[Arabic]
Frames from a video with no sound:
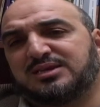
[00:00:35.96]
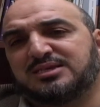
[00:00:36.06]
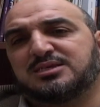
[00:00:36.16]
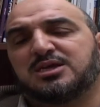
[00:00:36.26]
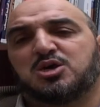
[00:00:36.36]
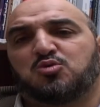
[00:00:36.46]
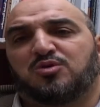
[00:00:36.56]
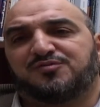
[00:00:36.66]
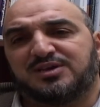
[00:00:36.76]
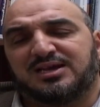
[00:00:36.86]
الناس
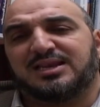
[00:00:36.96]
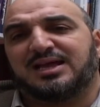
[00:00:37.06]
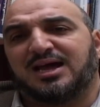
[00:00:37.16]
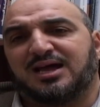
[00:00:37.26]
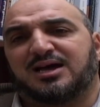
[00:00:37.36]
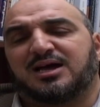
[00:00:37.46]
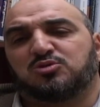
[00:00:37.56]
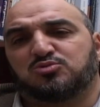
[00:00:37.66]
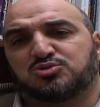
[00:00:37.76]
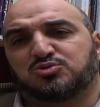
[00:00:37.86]
وفعلا حقق
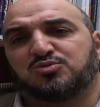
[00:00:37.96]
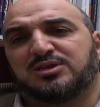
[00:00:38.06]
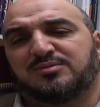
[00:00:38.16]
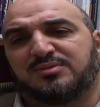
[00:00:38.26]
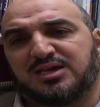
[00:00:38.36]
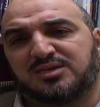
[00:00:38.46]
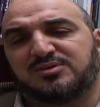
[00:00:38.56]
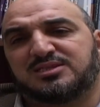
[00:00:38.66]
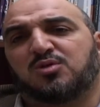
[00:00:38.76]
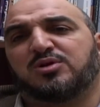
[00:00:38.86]
الأسطول
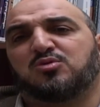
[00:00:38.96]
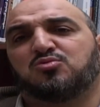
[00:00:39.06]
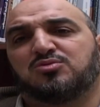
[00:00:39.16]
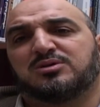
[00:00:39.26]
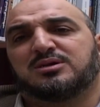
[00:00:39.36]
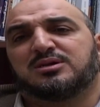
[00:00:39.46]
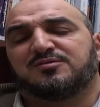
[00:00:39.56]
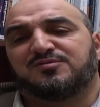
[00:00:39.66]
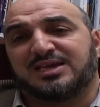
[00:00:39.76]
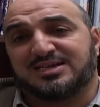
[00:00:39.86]
المغربي دوره
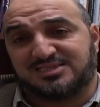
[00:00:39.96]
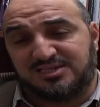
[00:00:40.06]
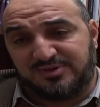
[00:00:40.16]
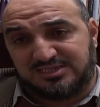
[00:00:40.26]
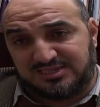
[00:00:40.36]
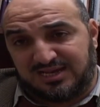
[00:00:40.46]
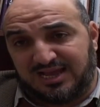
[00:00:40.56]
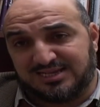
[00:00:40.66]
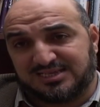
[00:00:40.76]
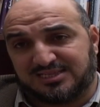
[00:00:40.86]
في هزيمة
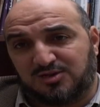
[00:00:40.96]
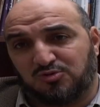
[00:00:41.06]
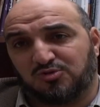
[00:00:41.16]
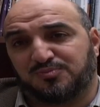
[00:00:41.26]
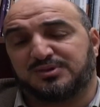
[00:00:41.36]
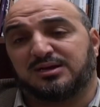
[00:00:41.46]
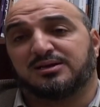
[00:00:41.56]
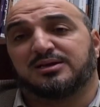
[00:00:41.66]
الأساطيل الأوروبية